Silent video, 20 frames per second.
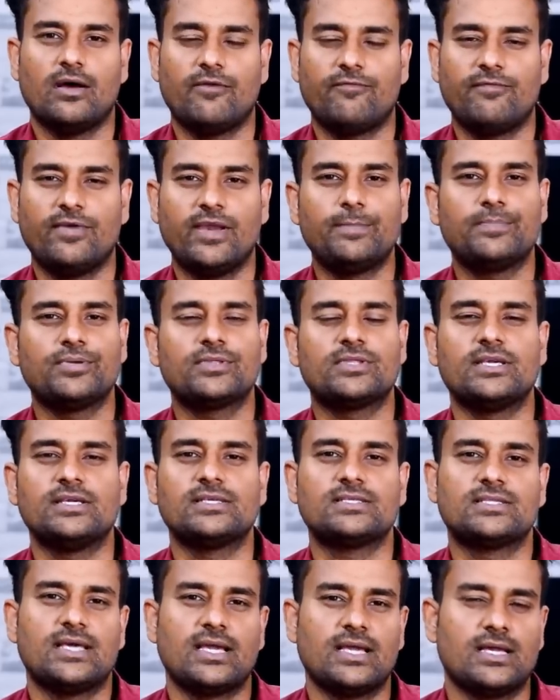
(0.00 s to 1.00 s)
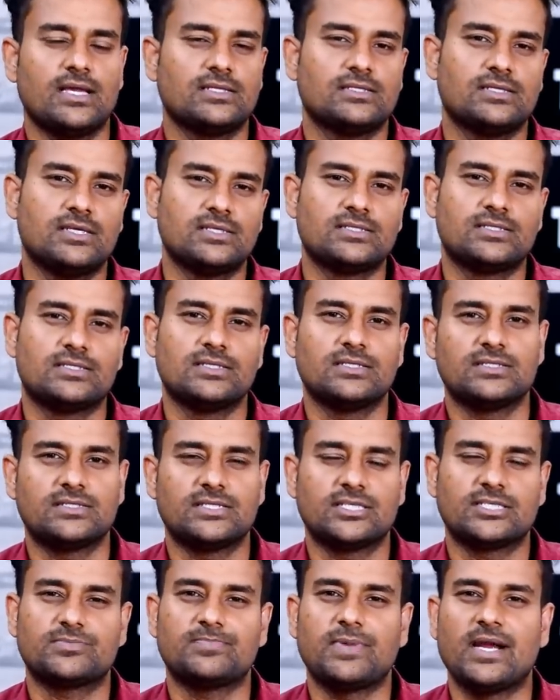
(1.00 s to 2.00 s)
ఫ్లిప్ తీస్తే జస్ట్
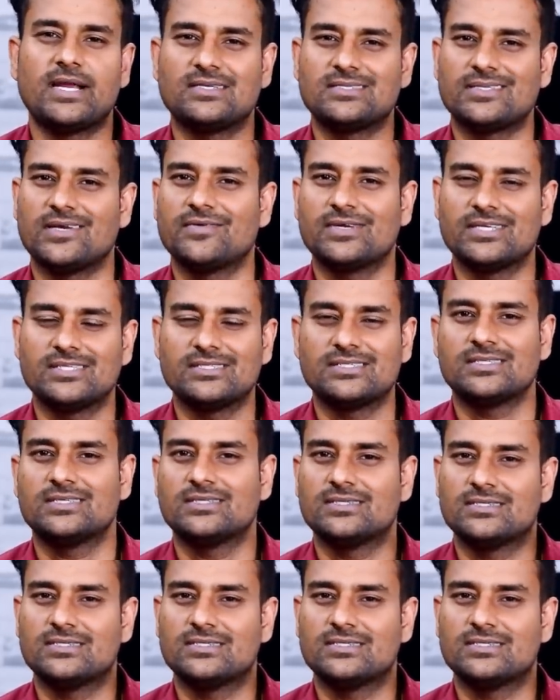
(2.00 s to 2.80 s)
సిక్స్ పాయింట్ సెవెన్ ఇంచ్